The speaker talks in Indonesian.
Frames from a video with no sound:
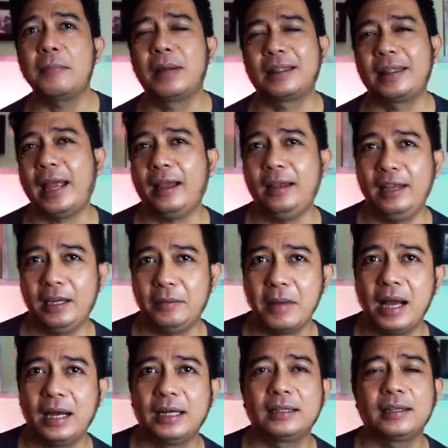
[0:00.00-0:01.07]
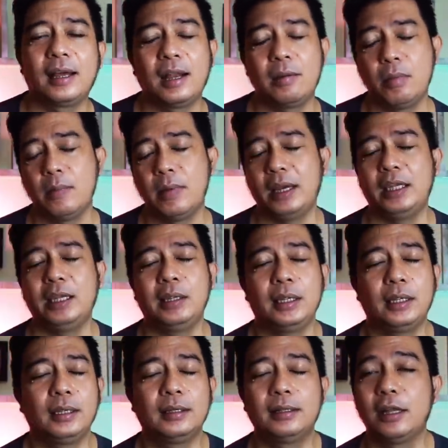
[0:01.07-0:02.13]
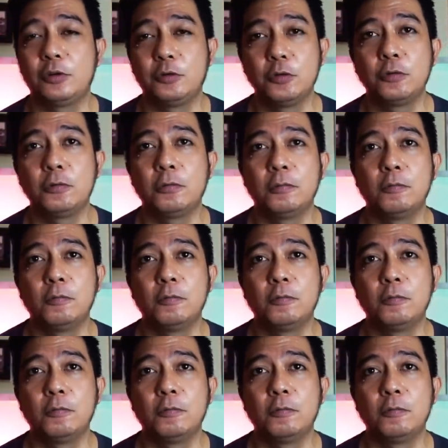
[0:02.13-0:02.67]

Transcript: berteknik banget karena memang ini lagu